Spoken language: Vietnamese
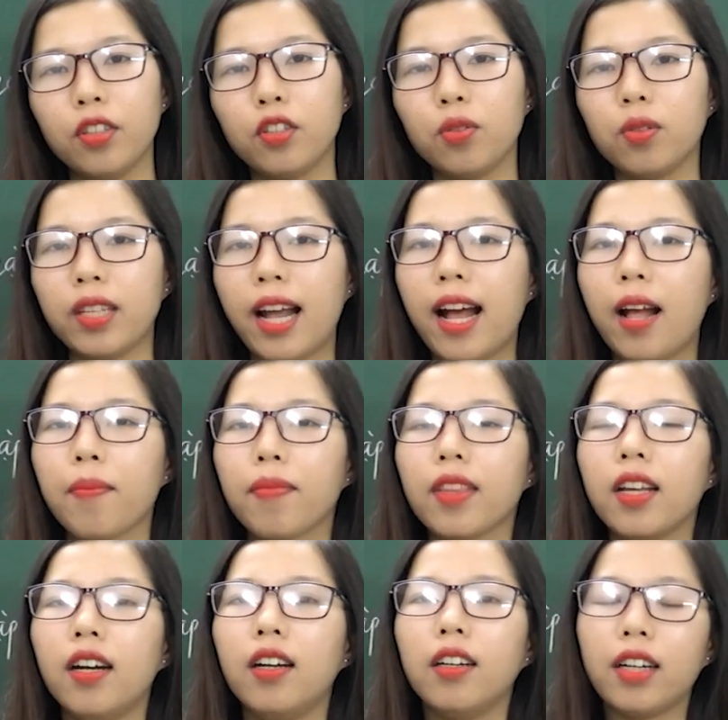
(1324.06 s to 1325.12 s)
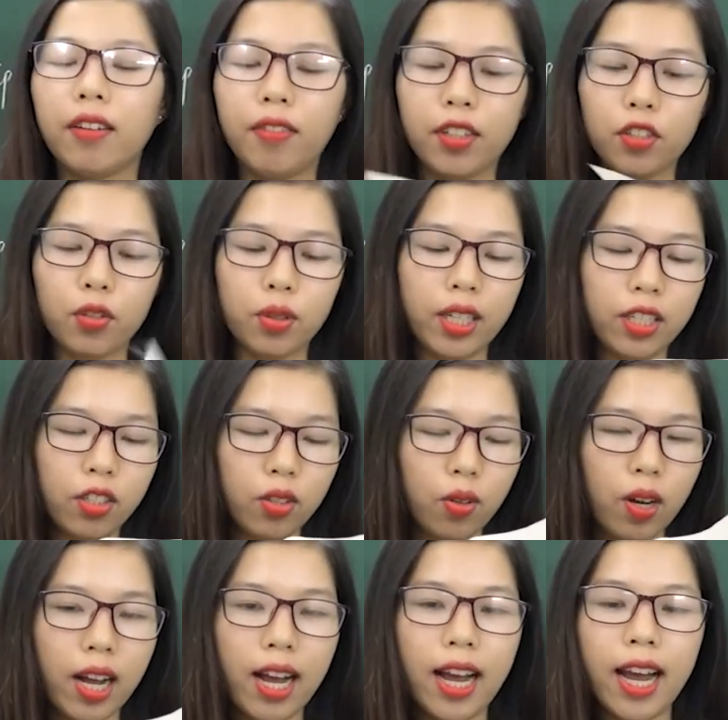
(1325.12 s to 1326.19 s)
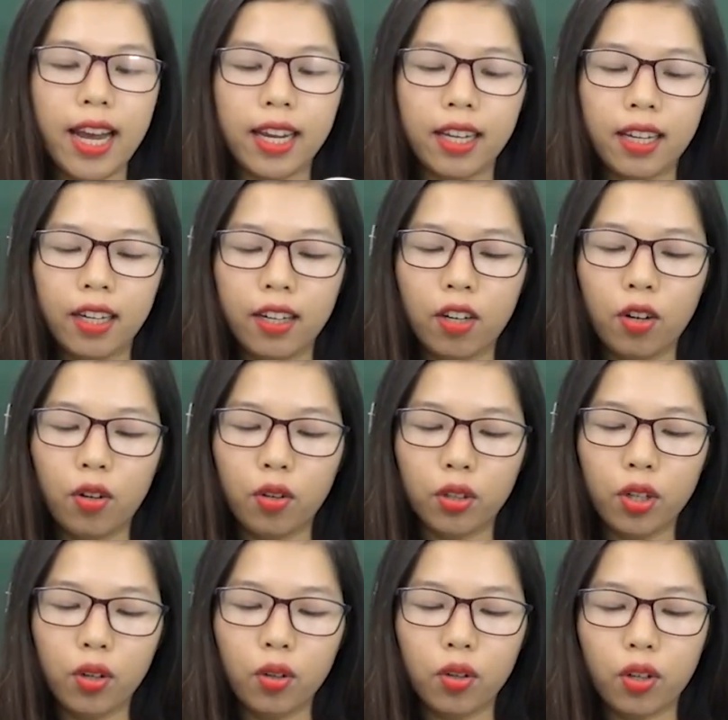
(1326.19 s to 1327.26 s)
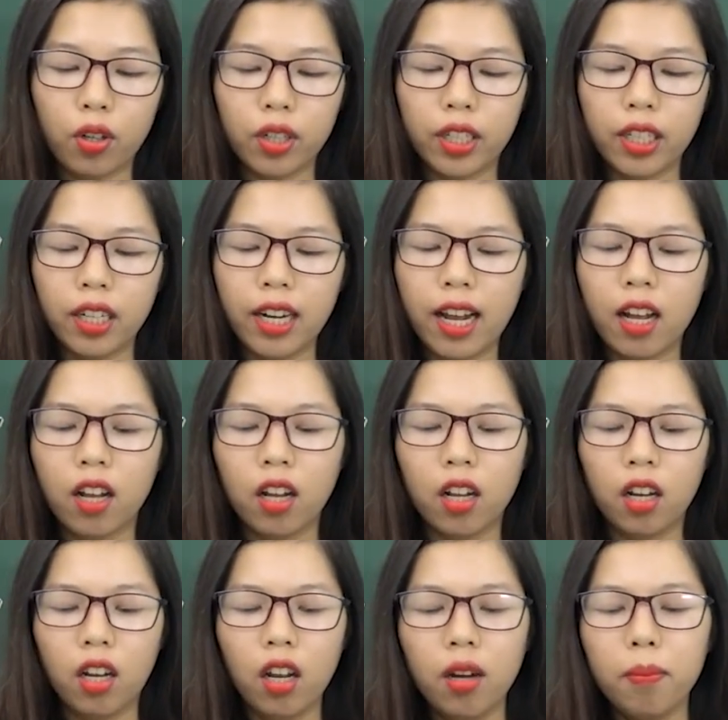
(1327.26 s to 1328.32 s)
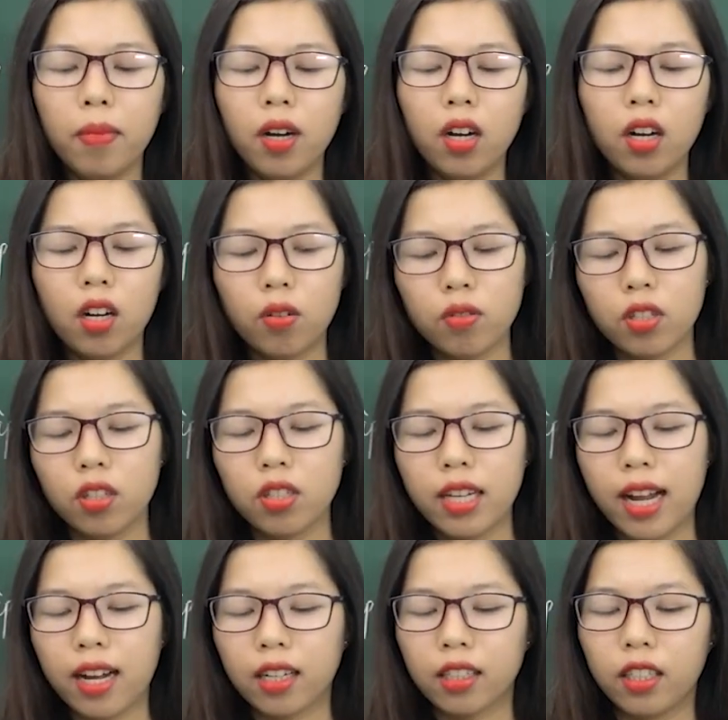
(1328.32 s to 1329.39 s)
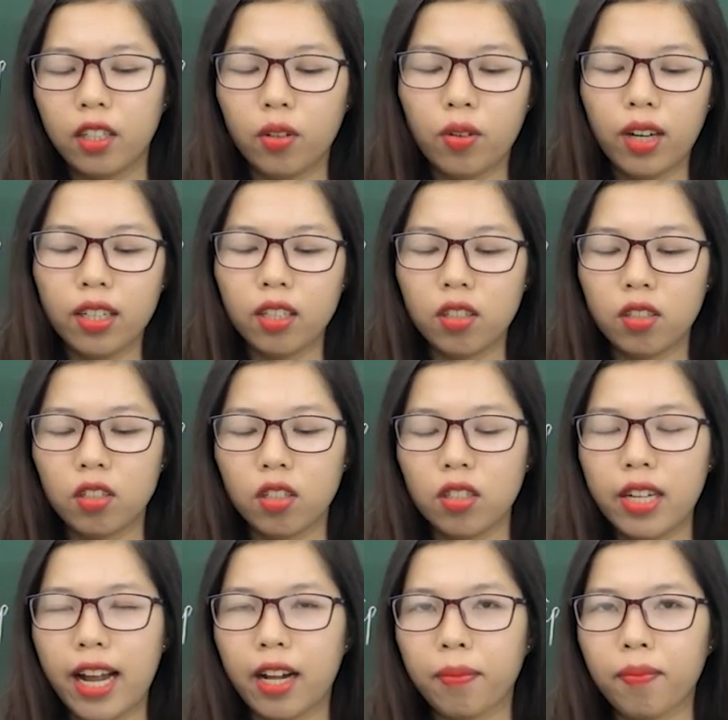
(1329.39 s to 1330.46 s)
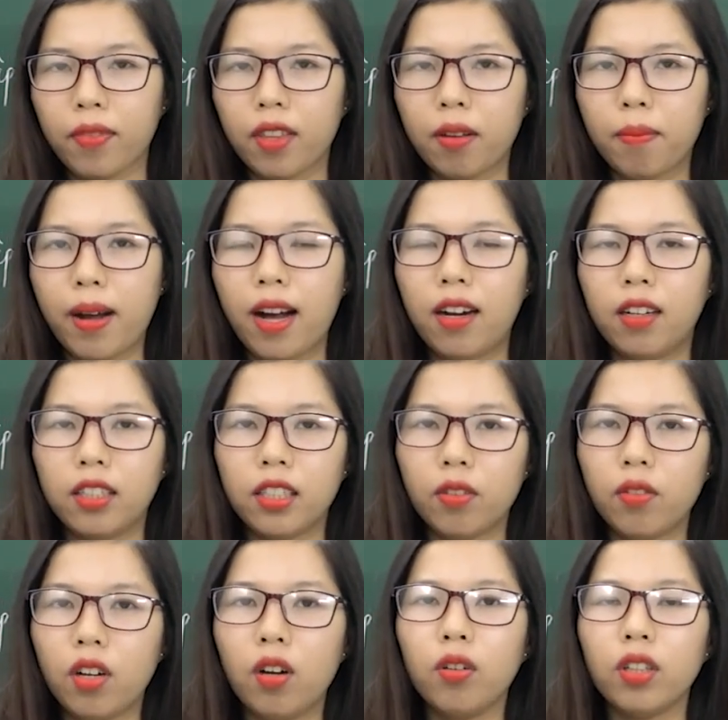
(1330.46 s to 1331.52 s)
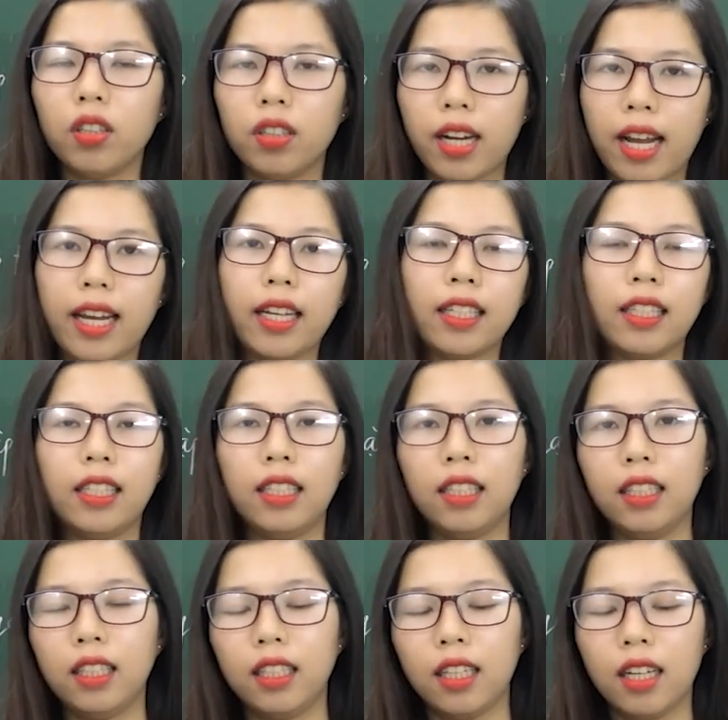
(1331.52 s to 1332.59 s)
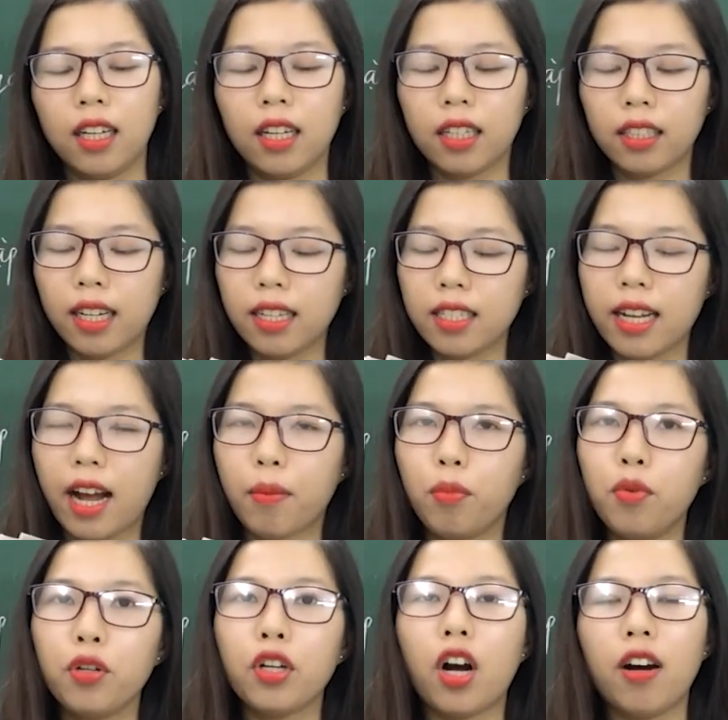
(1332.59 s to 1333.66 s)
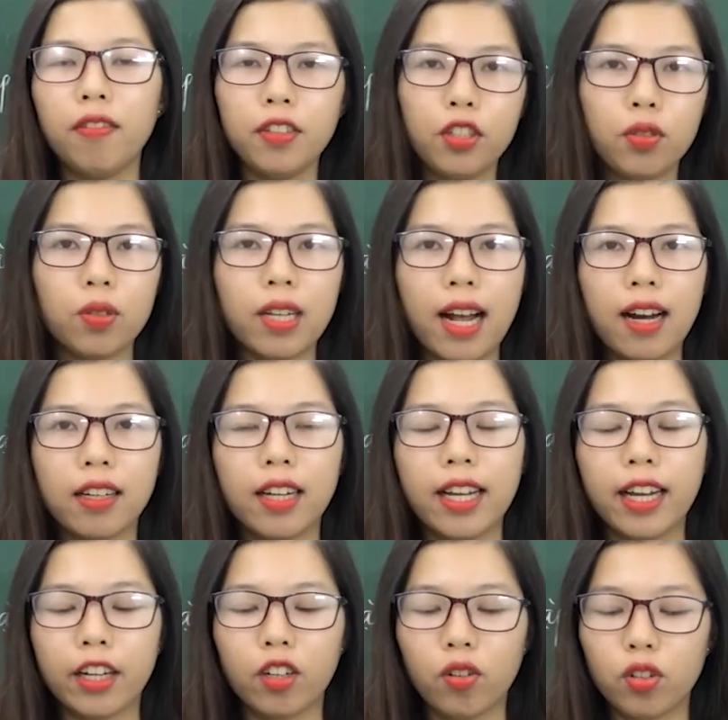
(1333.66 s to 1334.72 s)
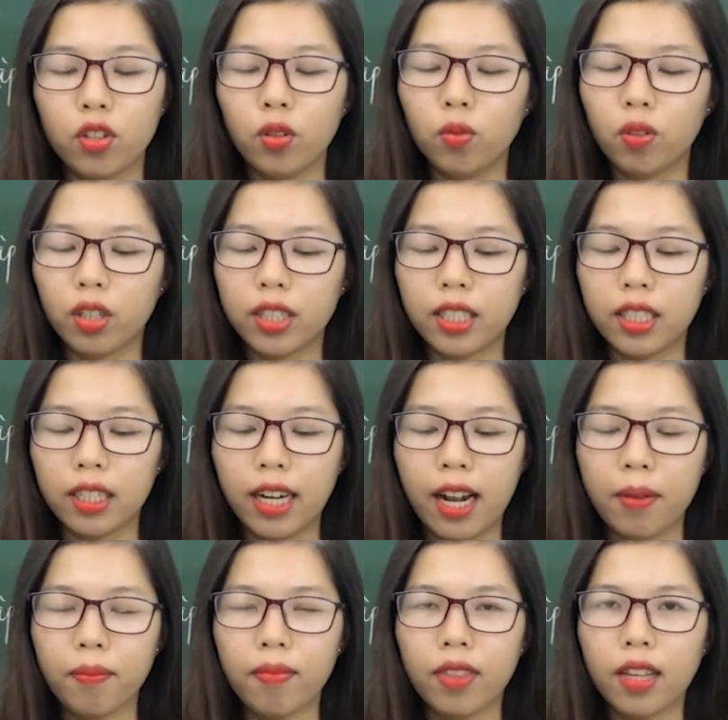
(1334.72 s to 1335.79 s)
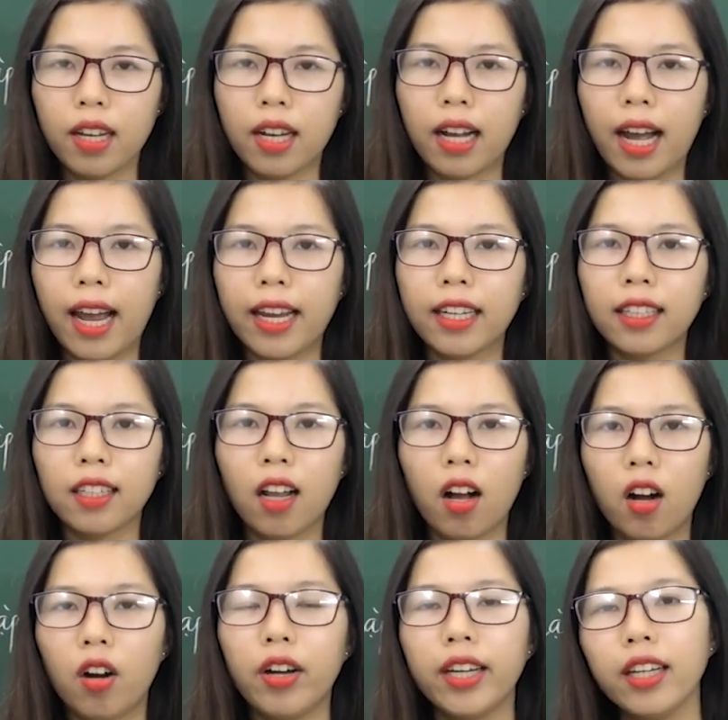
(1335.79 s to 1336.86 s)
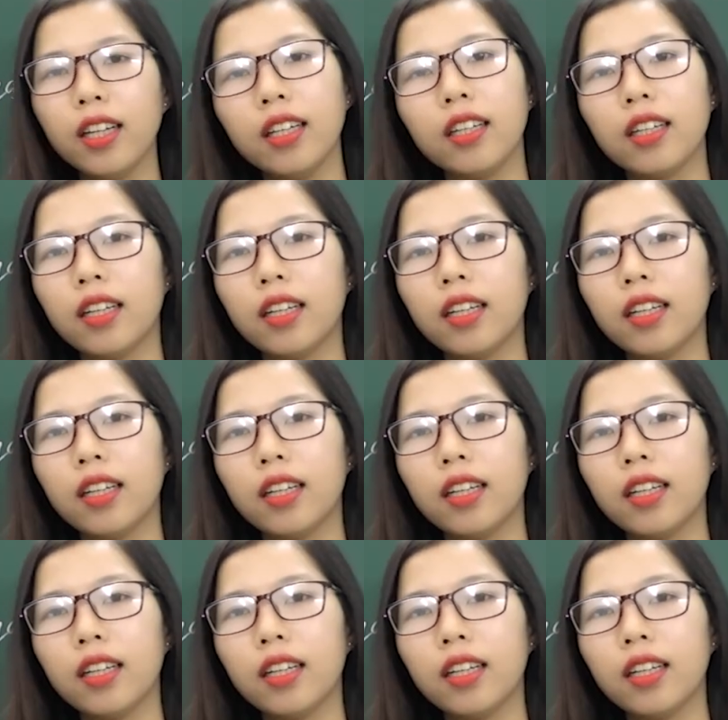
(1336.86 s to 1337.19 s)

với chúng ta ở cái phần chú thích số 2. Hồ đồ có nghĩa là lơ mơ, không rõ ràng, thiếu căn cứ rõ ràng. Mà ở trong câu thơ này thì tác giả muốn nói với chúng ta ở đây cái nội dung đó chính là cái thói